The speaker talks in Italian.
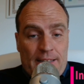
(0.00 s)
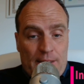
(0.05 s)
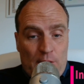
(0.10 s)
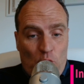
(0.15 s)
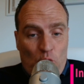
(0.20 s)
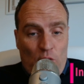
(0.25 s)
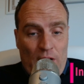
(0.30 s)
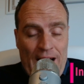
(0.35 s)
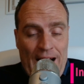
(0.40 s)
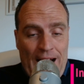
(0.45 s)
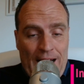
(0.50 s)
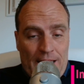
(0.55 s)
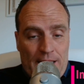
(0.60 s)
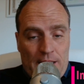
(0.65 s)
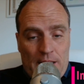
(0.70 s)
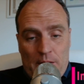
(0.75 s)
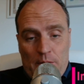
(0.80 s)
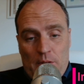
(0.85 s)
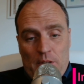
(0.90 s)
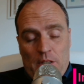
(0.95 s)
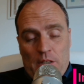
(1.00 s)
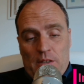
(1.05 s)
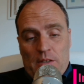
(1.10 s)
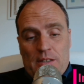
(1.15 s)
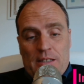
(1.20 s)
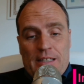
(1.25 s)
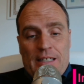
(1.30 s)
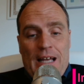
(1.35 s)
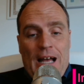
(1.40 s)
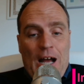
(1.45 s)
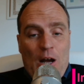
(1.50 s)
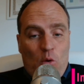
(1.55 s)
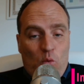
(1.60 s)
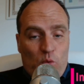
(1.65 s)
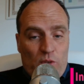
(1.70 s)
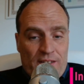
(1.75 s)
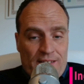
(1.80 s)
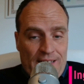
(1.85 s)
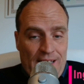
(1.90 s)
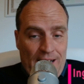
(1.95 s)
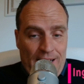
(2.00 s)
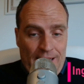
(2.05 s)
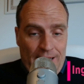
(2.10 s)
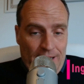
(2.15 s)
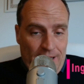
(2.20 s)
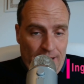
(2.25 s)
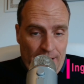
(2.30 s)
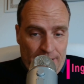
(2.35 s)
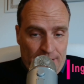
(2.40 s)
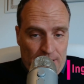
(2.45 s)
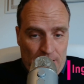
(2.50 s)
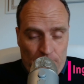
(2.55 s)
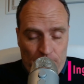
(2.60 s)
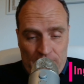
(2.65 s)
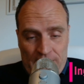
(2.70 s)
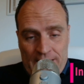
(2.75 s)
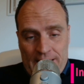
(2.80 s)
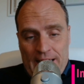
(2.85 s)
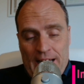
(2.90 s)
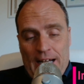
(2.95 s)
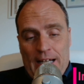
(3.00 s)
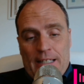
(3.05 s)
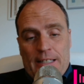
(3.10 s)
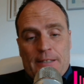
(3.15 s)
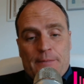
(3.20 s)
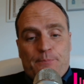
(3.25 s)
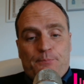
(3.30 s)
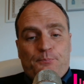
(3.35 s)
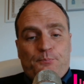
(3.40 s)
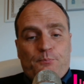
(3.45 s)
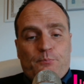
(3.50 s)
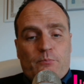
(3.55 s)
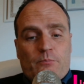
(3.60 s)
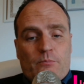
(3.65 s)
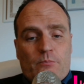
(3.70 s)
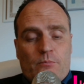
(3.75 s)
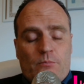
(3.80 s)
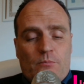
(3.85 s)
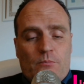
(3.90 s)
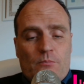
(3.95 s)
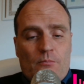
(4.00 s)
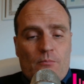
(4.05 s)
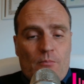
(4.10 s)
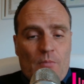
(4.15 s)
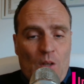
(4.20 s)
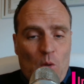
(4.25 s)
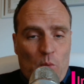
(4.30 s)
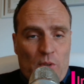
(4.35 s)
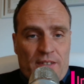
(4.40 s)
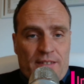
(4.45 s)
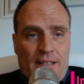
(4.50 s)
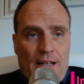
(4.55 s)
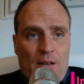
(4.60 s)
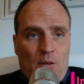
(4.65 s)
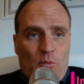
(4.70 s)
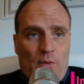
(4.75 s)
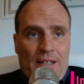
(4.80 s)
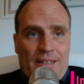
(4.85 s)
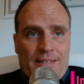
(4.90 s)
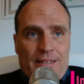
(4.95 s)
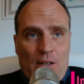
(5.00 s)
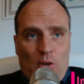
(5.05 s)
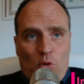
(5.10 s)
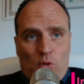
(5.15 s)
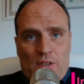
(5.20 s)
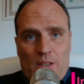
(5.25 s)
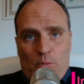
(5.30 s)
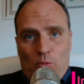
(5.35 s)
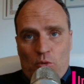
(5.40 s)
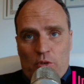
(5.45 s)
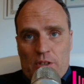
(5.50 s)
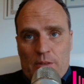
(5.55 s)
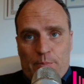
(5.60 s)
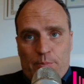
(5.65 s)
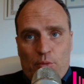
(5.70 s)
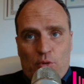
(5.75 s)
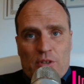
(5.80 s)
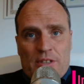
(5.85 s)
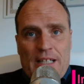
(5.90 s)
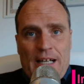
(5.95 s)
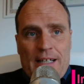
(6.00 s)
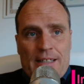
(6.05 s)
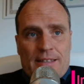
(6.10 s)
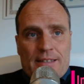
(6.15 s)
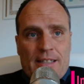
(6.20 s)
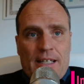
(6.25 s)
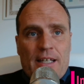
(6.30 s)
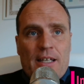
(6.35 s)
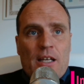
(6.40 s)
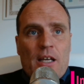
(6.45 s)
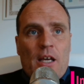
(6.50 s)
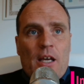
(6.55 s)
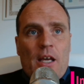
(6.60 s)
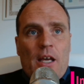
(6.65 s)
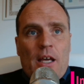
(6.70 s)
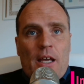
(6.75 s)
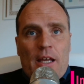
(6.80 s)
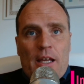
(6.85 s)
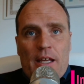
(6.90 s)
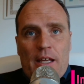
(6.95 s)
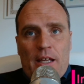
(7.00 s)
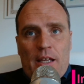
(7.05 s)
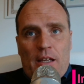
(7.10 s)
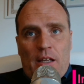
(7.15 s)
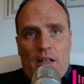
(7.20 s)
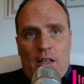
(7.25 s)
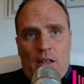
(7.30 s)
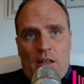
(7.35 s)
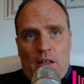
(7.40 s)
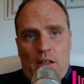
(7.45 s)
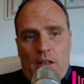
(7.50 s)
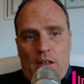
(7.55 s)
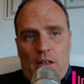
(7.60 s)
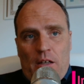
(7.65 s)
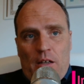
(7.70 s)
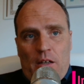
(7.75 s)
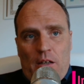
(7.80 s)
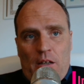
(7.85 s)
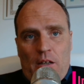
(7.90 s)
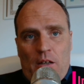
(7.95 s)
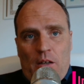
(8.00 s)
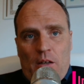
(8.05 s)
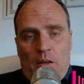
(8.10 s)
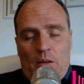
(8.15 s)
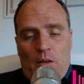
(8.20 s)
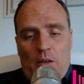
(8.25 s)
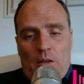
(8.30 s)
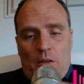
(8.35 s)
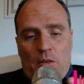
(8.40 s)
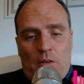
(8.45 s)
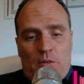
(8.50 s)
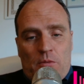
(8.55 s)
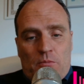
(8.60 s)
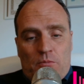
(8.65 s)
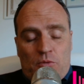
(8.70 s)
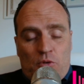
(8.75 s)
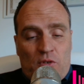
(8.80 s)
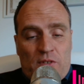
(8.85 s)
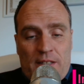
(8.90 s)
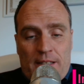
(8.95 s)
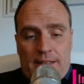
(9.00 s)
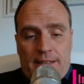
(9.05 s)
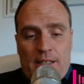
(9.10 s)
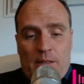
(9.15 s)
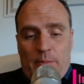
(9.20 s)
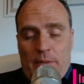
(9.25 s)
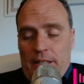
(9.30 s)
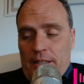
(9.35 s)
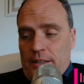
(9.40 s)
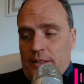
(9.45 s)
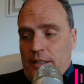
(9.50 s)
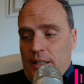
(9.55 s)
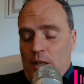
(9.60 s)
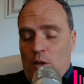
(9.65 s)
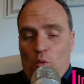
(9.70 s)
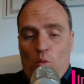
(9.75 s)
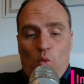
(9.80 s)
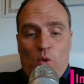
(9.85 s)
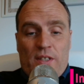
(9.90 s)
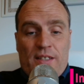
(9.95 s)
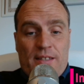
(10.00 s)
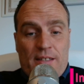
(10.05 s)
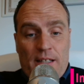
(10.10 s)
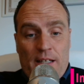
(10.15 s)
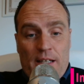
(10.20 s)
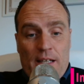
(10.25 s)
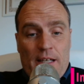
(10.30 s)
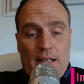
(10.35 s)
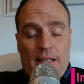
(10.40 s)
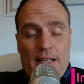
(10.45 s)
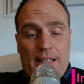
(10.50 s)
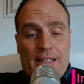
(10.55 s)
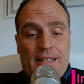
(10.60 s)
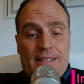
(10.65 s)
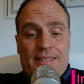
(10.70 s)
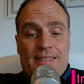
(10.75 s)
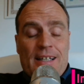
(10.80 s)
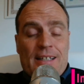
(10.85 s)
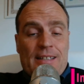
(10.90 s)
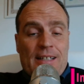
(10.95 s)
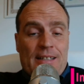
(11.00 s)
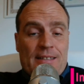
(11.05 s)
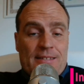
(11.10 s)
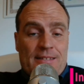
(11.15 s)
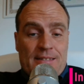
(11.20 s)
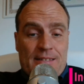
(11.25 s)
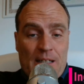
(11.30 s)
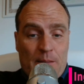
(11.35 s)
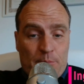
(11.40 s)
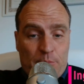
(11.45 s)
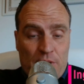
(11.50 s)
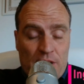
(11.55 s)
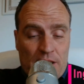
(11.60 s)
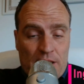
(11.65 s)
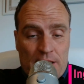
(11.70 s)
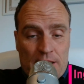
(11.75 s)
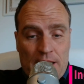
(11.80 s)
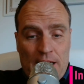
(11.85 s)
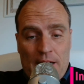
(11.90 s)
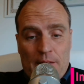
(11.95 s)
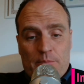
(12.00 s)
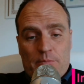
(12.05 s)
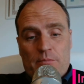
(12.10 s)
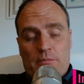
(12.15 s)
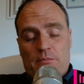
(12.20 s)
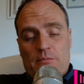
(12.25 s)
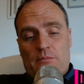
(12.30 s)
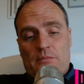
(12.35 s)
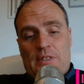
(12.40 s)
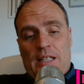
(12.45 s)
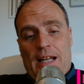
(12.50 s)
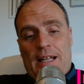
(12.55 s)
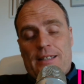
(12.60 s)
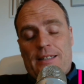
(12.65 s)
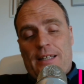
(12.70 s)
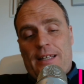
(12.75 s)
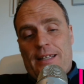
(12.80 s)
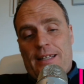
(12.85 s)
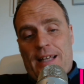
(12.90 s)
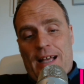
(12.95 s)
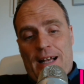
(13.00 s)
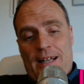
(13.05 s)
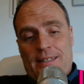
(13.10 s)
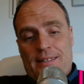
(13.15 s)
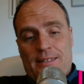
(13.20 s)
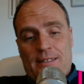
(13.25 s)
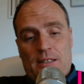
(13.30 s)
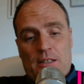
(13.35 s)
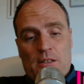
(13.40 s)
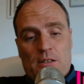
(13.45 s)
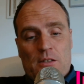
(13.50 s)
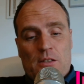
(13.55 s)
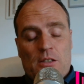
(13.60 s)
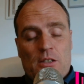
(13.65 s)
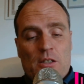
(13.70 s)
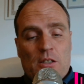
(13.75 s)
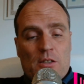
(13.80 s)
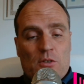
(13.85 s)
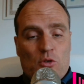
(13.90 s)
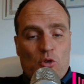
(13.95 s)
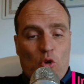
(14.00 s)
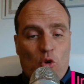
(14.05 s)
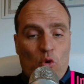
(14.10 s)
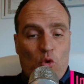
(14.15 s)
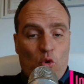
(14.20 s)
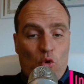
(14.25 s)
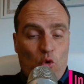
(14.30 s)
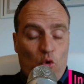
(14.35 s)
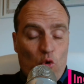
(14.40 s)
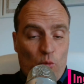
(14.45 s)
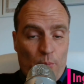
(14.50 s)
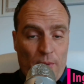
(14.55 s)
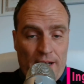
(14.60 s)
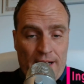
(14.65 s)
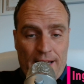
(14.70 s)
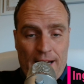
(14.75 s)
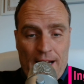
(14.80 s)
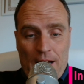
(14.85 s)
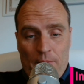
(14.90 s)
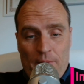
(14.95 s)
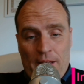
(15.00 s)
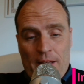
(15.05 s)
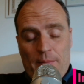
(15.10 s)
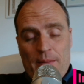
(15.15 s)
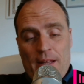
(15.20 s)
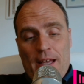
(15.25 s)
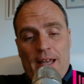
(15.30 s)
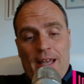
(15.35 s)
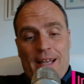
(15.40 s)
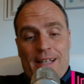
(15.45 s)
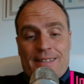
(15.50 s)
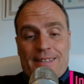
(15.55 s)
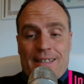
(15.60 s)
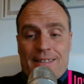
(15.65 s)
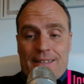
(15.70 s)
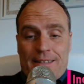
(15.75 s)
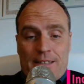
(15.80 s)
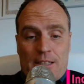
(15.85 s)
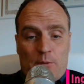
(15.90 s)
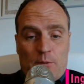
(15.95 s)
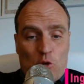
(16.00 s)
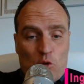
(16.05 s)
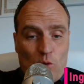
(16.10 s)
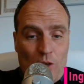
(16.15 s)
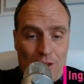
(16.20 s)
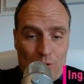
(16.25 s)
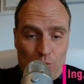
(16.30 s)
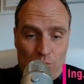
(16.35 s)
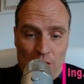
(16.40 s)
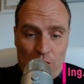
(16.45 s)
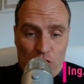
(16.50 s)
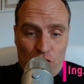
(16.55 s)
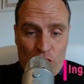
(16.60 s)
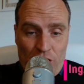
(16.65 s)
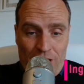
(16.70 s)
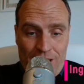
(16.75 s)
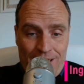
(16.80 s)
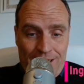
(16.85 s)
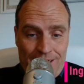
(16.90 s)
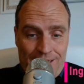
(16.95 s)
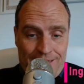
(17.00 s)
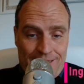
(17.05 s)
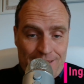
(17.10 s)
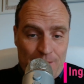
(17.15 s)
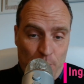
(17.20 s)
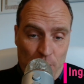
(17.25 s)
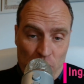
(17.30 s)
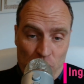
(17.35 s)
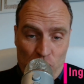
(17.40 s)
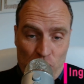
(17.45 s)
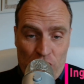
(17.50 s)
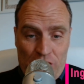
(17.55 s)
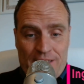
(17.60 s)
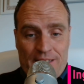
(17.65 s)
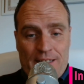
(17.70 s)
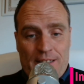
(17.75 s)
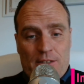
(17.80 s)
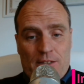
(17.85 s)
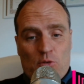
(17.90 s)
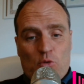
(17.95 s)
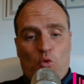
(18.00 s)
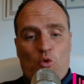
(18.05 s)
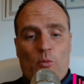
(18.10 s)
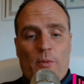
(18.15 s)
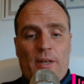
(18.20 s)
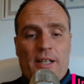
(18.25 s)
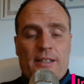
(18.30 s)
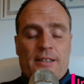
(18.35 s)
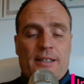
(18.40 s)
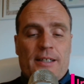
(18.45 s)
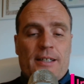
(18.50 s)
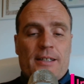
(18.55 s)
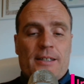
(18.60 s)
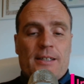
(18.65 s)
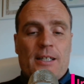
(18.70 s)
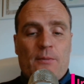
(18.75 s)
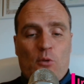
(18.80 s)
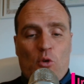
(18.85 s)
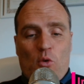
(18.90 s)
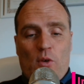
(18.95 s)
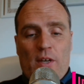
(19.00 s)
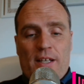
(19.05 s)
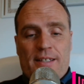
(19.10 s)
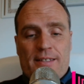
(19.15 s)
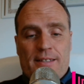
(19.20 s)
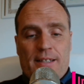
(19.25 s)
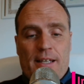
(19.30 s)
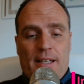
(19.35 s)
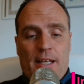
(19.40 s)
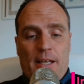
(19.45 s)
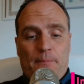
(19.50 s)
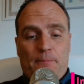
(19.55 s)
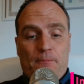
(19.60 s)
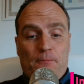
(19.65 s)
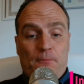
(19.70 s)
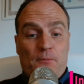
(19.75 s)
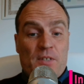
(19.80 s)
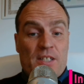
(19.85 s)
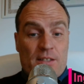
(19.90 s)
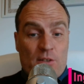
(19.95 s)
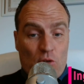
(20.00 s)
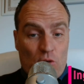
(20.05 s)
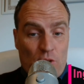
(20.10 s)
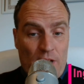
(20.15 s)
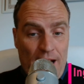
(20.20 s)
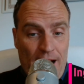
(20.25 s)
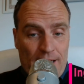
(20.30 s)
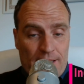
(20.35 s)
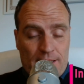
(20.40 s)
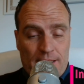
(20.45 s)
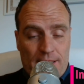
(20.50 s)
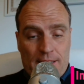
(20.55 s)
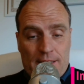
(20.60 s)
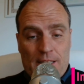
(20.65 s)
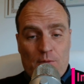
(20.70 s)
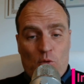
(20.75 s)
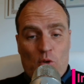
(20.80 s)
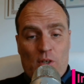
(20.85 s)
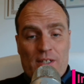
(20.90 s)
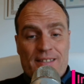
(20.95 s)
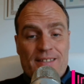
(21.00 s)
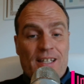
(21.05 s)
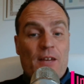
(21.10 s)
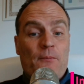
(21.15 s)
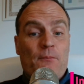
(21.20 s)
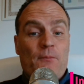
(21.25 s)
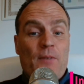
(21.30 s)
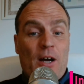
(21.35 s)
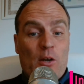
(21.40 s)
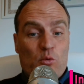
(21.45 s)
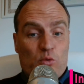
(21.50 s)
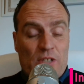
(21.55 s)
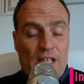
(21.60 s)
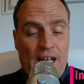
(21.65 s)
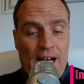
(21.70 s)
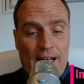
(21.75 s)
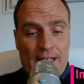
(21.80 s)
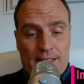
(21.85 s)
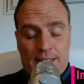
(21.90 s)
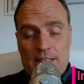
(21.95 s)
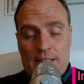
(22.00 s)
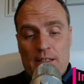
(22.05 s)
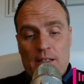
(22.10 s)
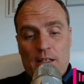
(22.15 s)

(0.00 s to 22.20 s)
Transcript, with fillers: locali eh, di acquistare crediti fiscali, questa è un'altra cosa molto importante, e eh, sostanzialmente queste, eh, ed è stata stabilita tranne i casi di dolo o colpa grave, è stata individuata una checklist precisa di documenti che devono essere visionati, che devono essere valutati